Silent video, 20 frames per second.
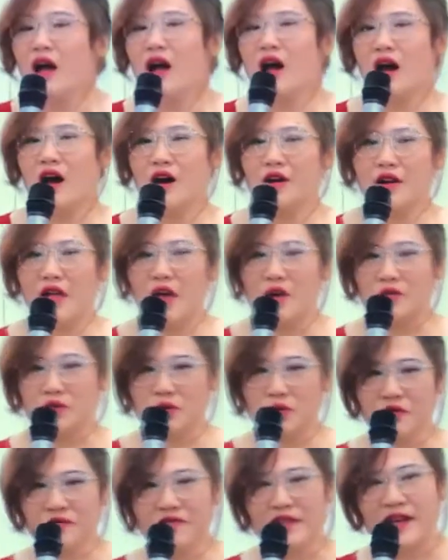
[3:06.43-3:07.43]
họ đều
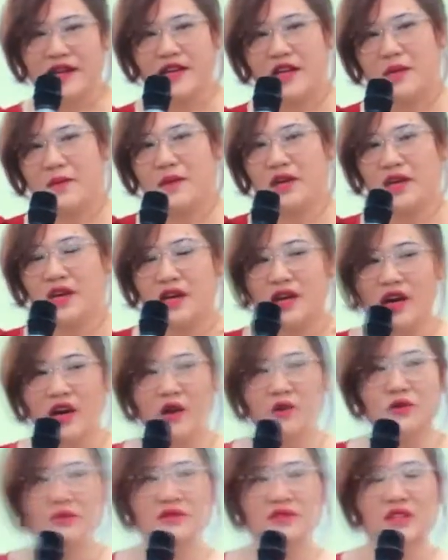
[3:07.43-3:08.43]
xuất phát điểm nghiên
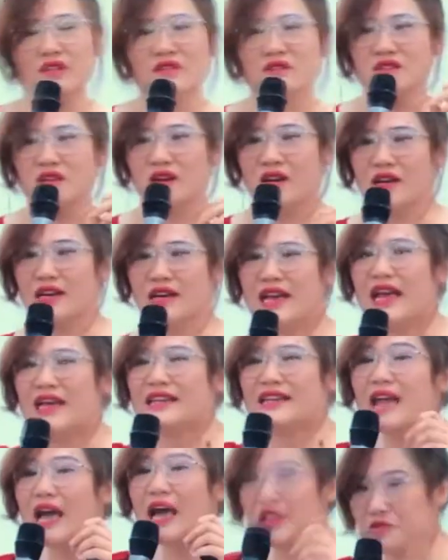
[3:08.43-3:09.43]
cứu từ những cái